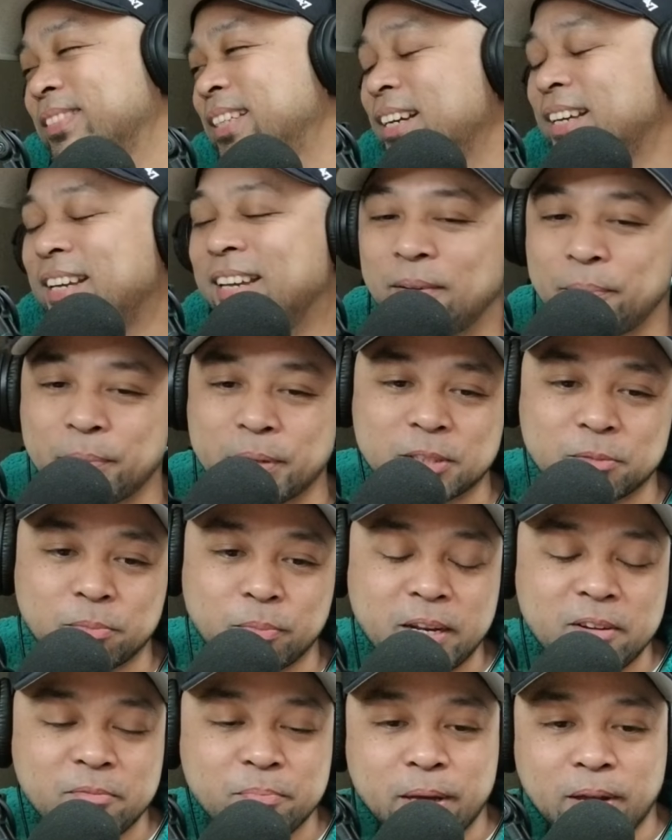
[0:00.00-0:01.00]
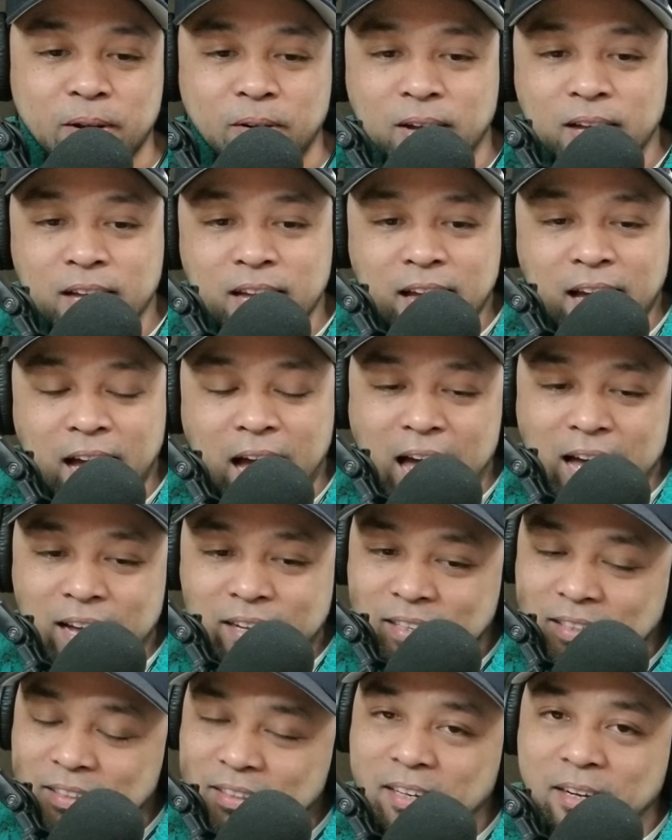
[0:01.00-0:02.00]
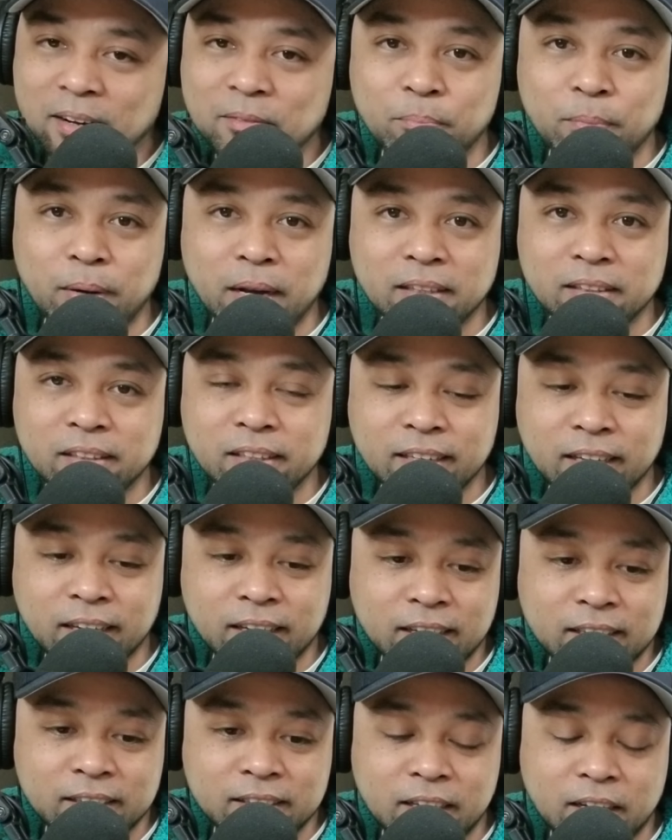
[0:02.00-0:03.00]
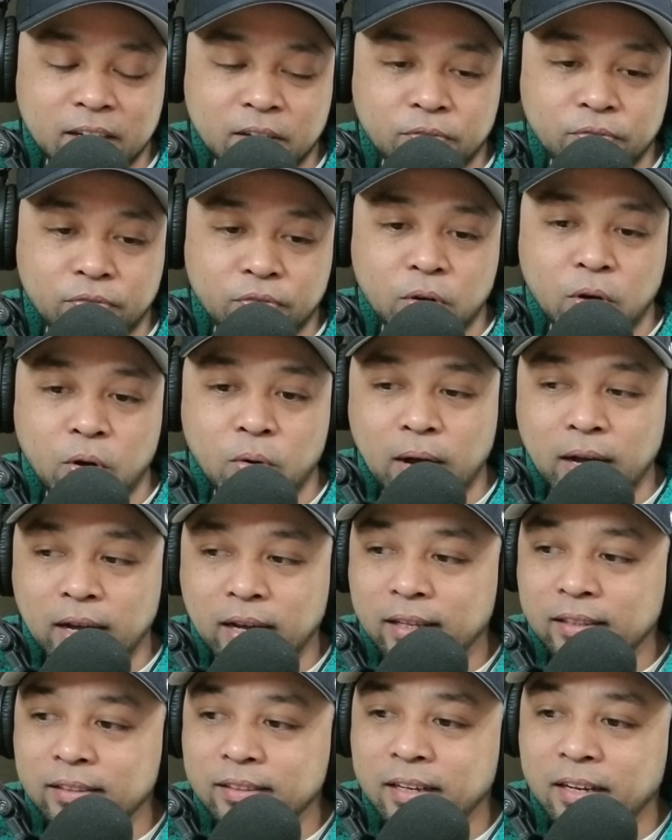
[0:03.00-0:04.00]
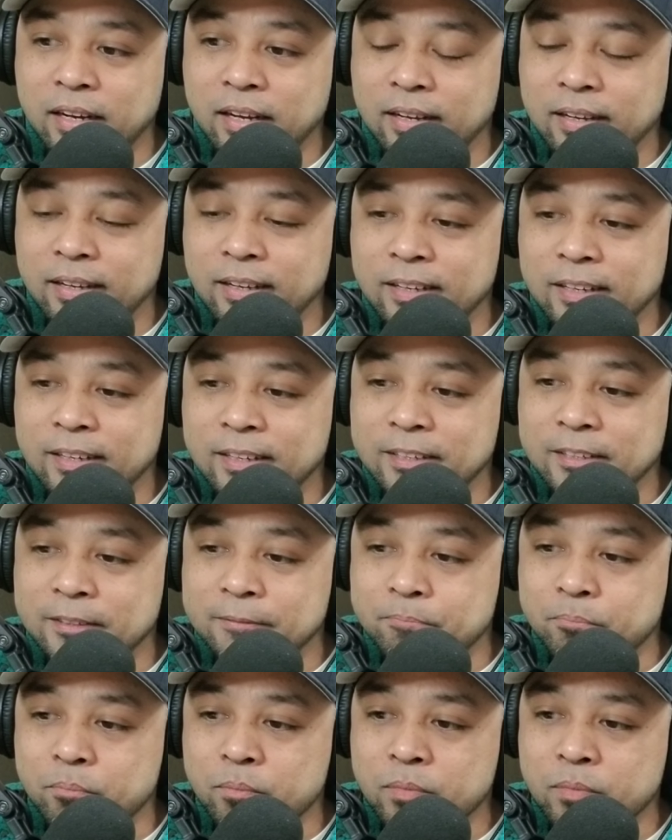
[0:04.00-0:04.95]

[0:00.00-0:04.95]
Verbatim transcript: ang hirap explain pero ang ganda ng blending, ang ganda ng flow, ang ganda ng um,